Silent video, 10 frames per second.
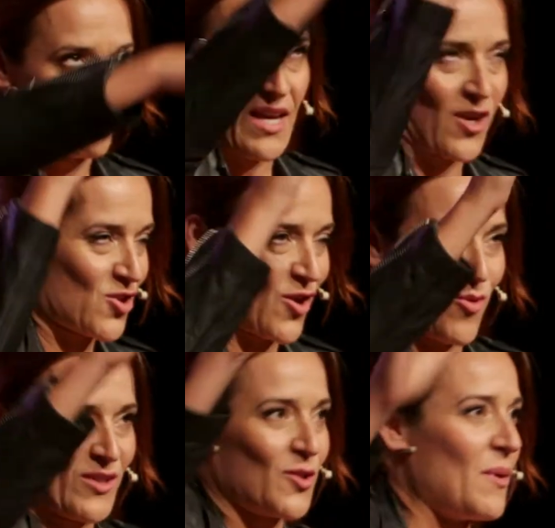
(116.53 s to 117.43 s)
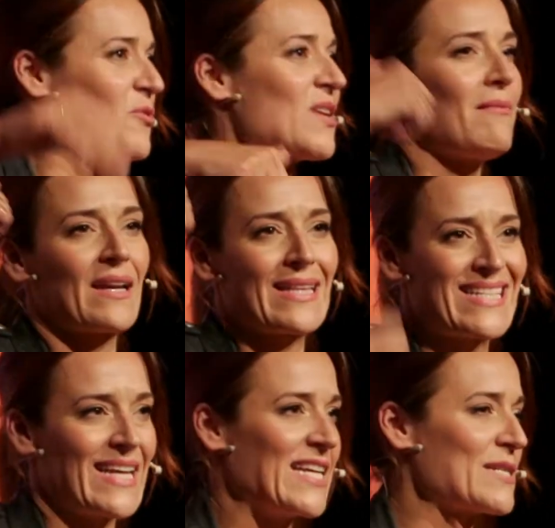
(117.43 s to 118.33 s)
a no sé cuánto, vamos a hablar de
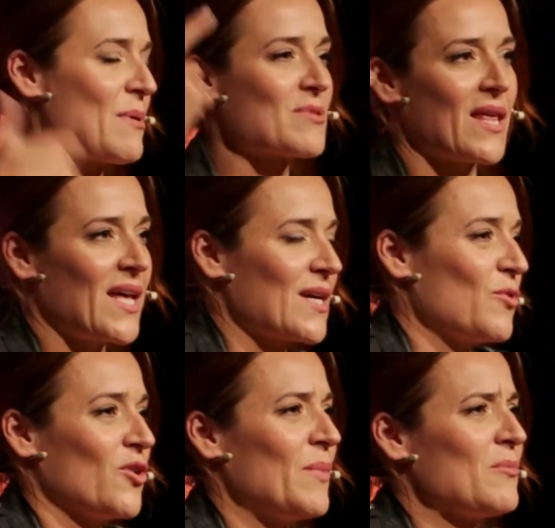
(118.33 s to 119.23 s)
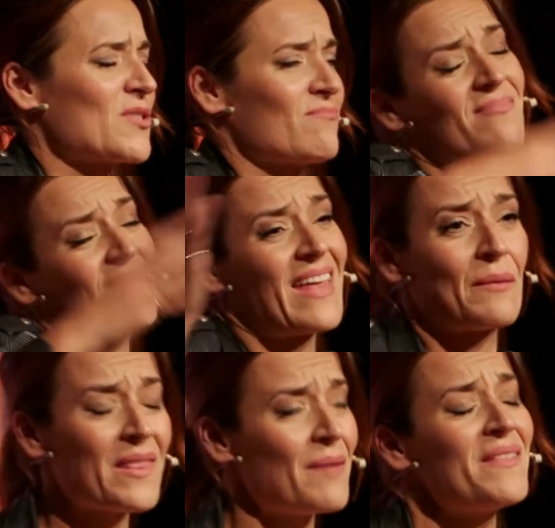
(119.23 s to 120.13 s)
series, vamos a dar, bueno, vamos,
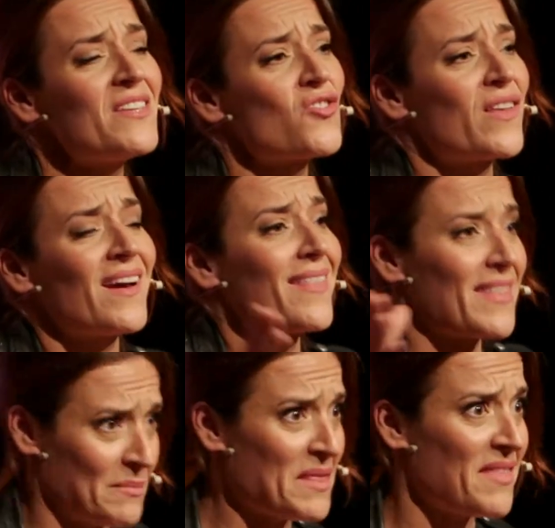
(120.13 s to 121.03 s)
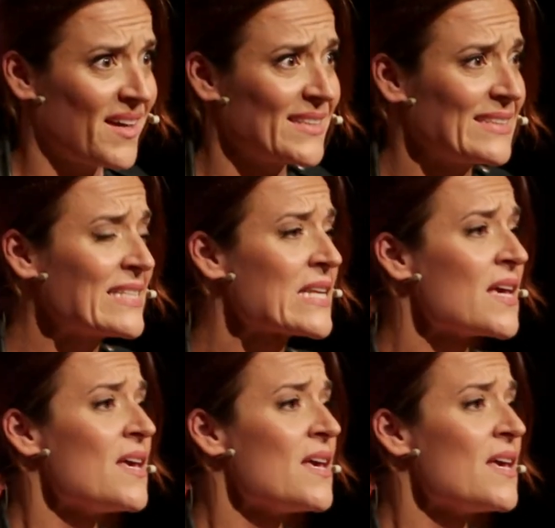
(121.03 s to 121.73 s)
cerveza, me han dicho que diga cerveza gratis